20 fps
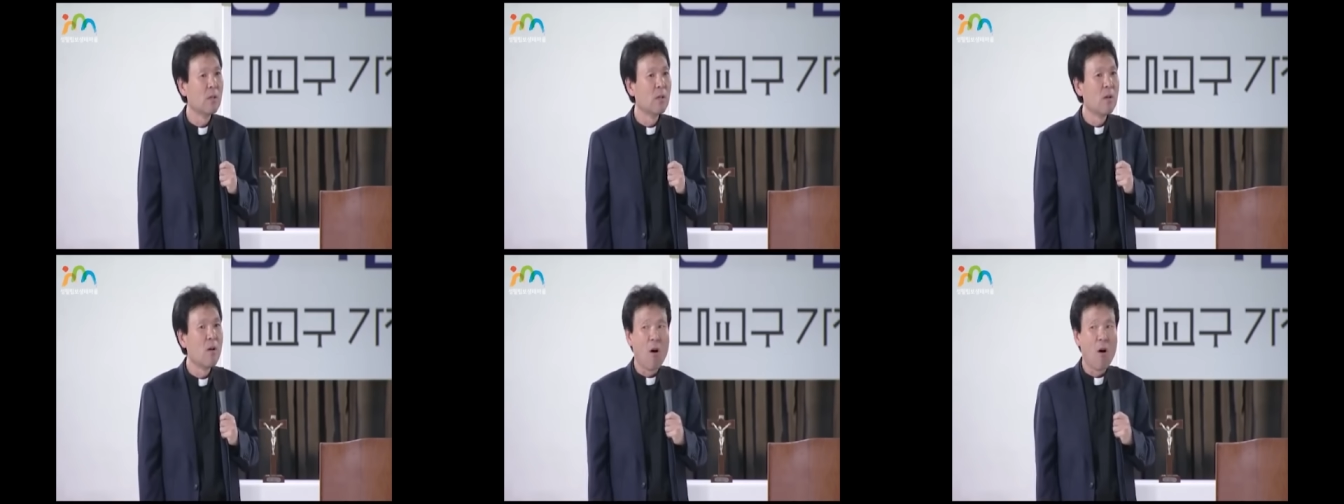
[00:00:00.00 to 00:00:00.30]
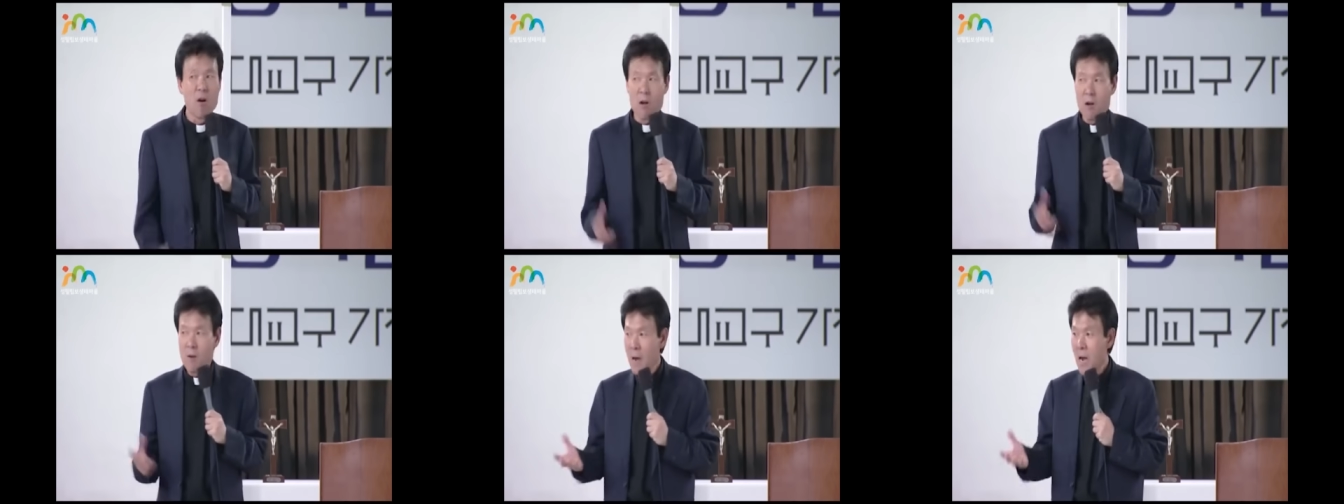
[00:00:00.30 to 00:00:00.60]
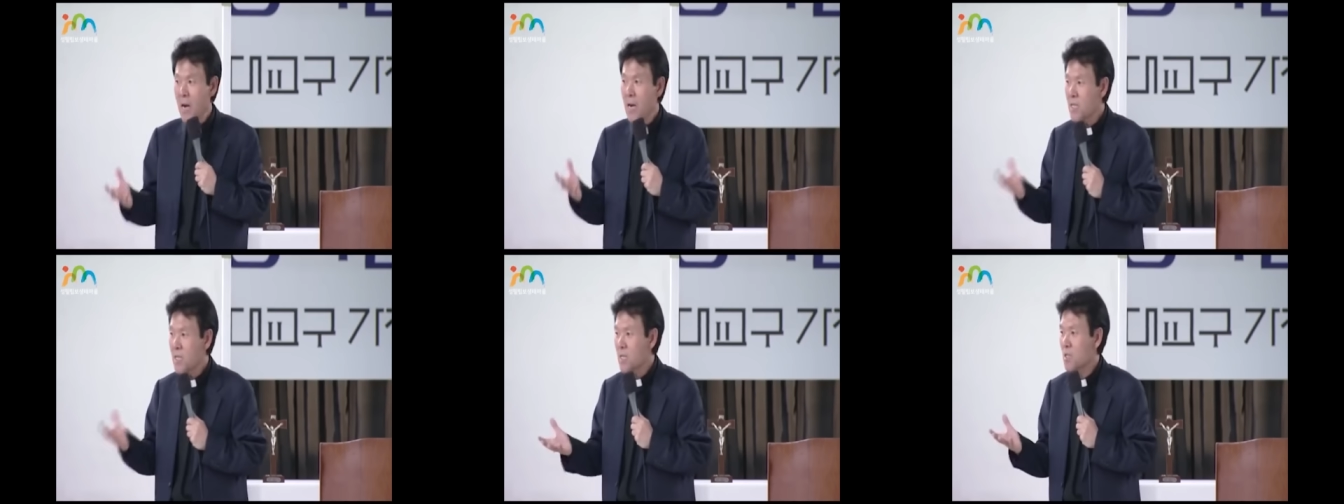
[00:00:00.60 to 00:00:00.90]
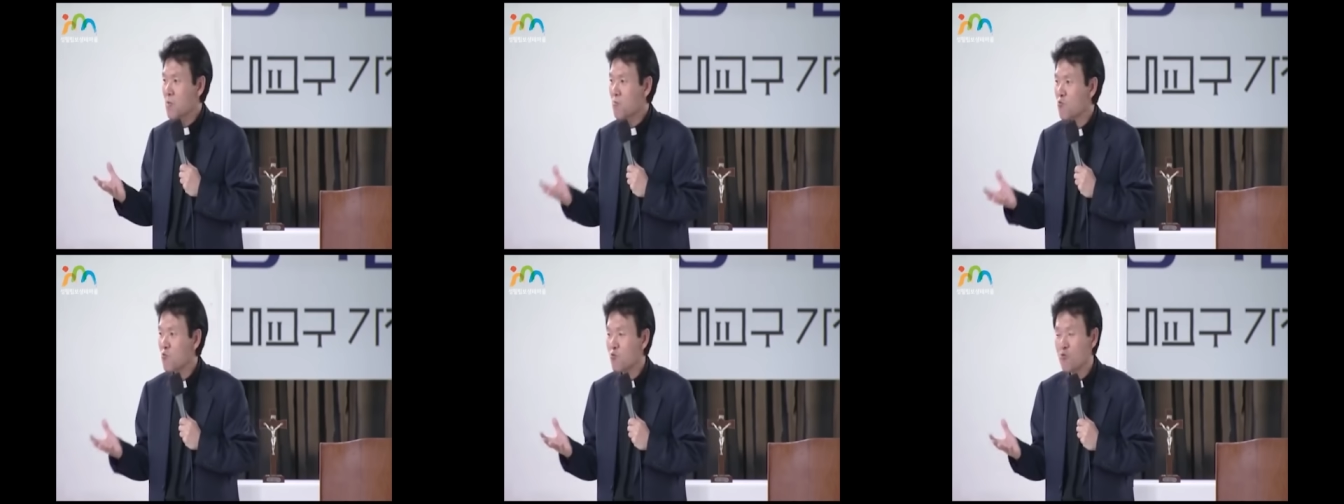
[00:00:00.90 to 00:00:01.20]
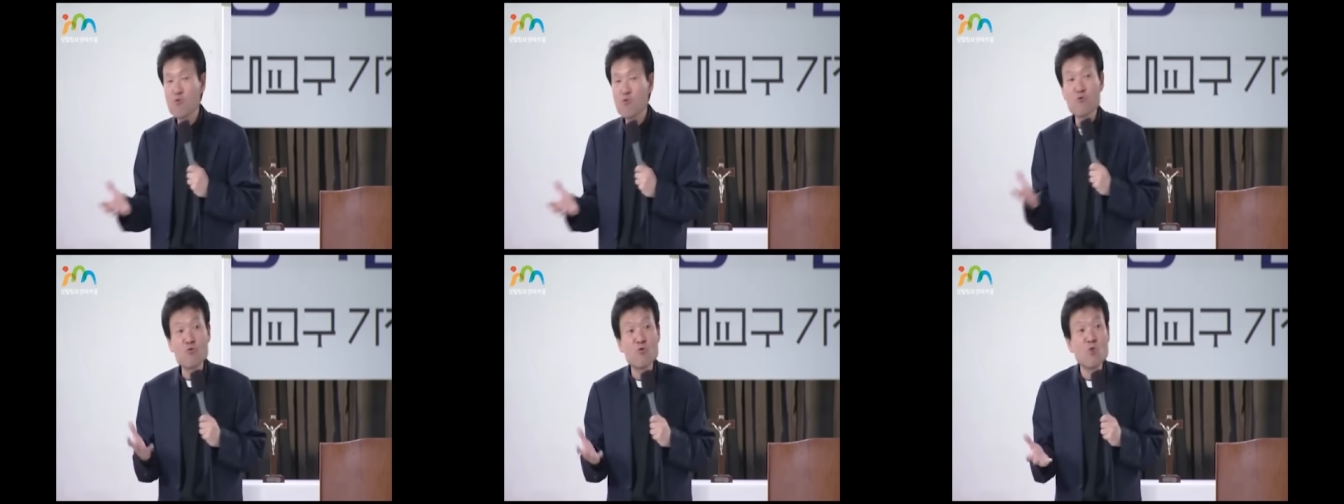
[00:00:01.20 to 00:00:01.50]
얼마나 지금
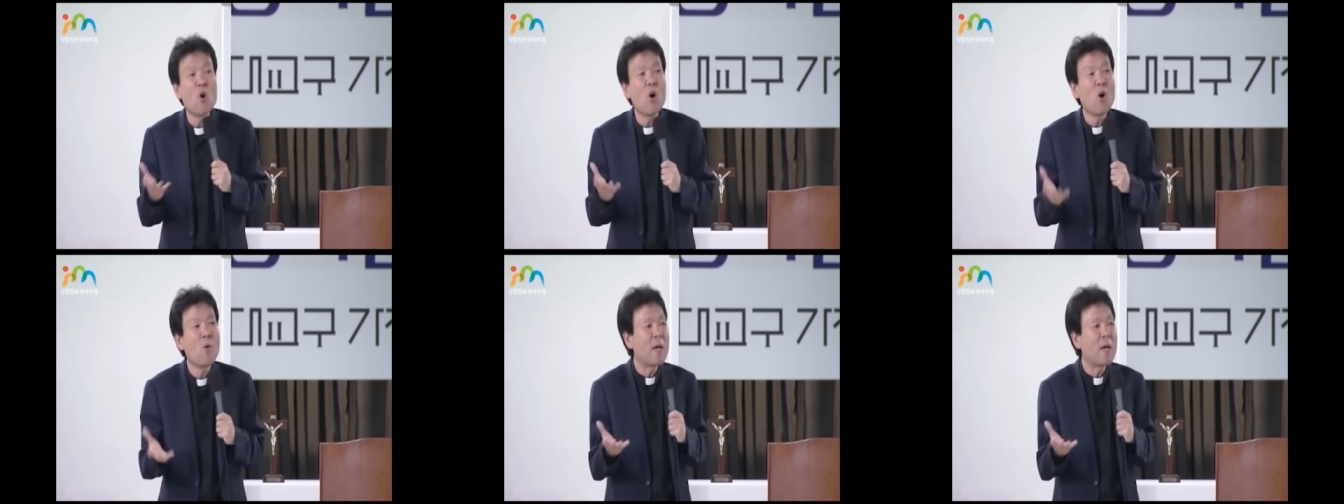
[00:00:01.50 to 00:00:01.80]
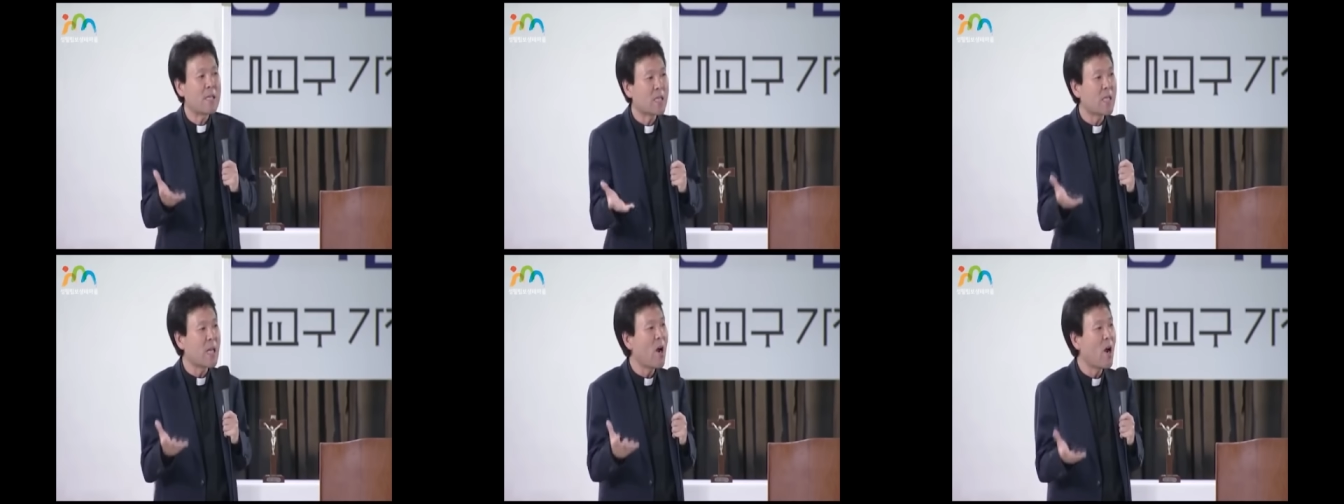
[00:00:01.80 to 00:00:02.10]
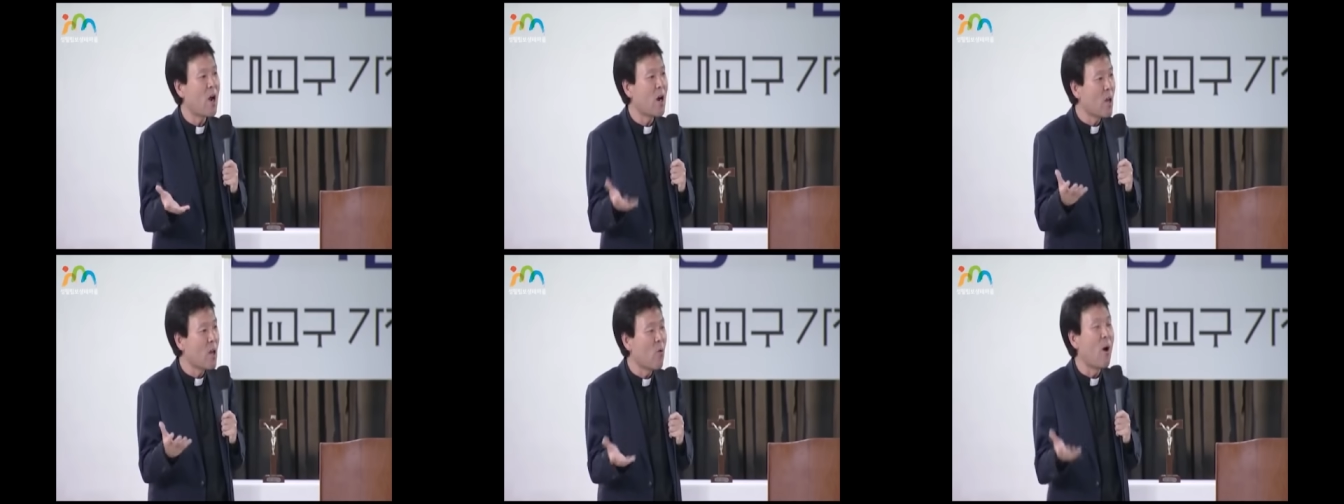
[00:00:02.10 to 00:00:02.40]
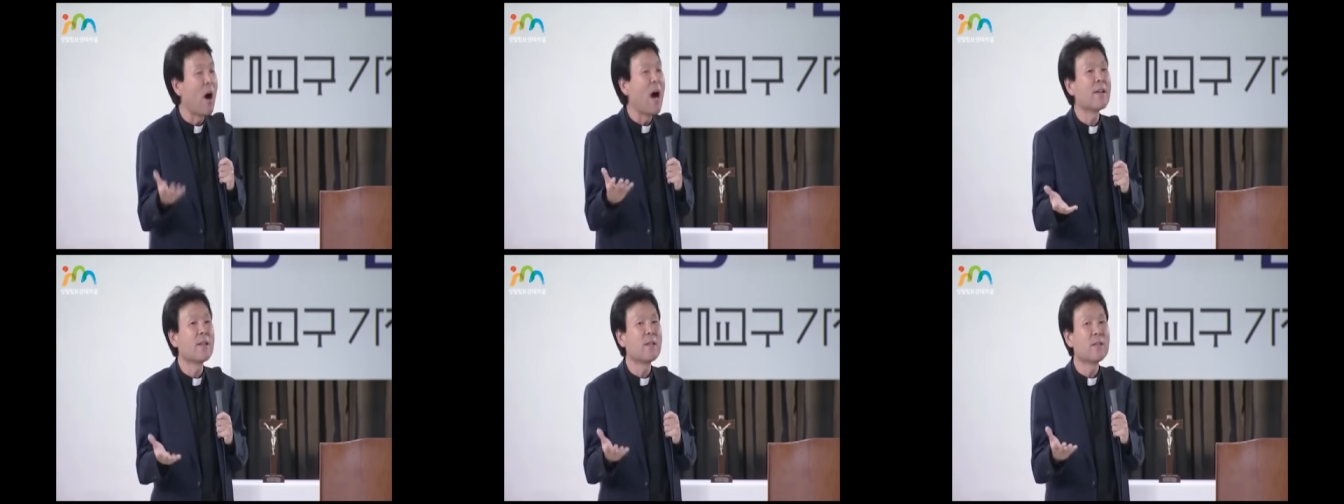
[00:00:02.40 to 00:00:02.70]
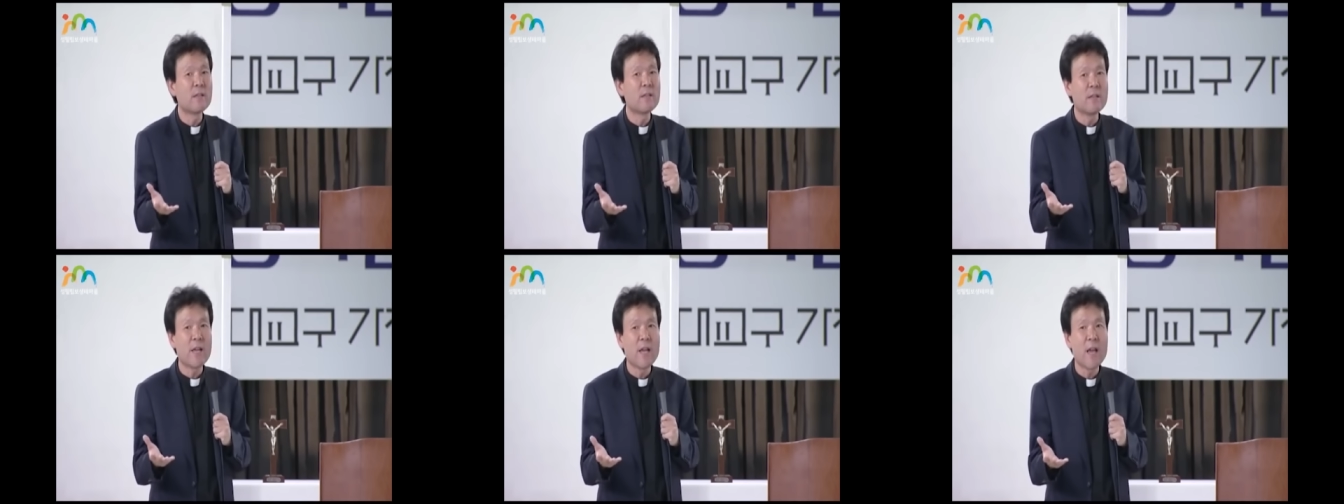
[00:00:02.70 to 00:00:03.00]
우리 위험한 상황에 와
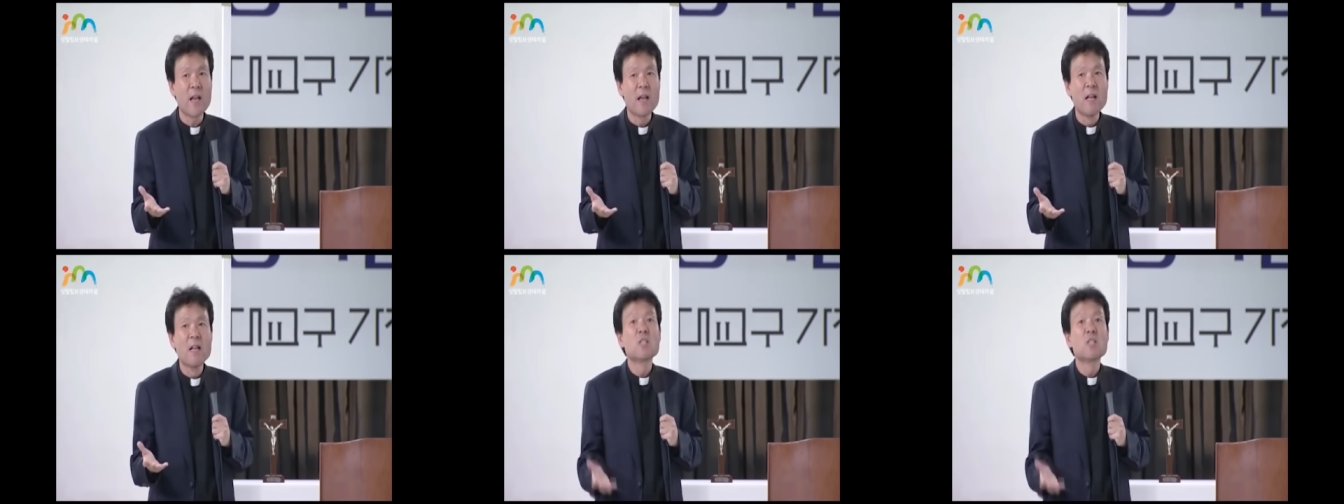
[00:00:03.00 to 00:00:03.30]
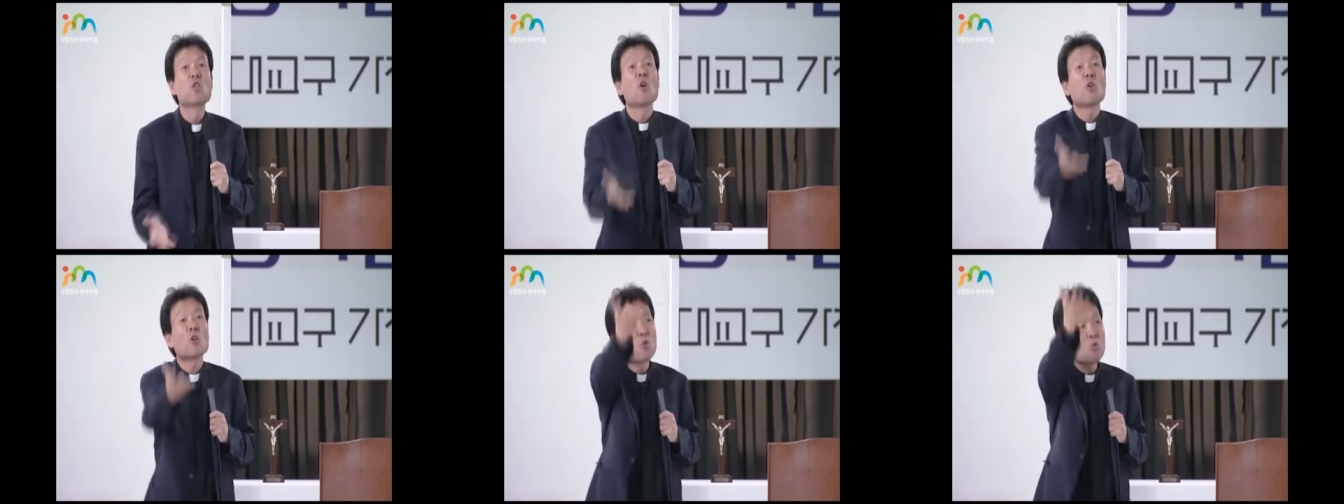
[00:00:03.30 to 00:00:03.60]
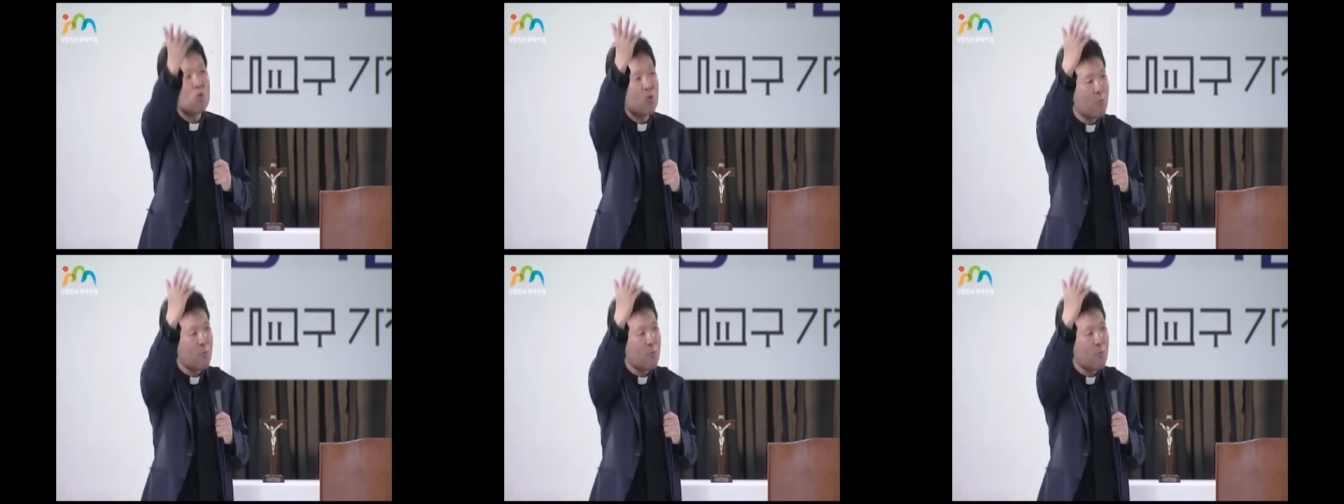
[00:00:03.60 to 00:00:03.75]
있는데 저라고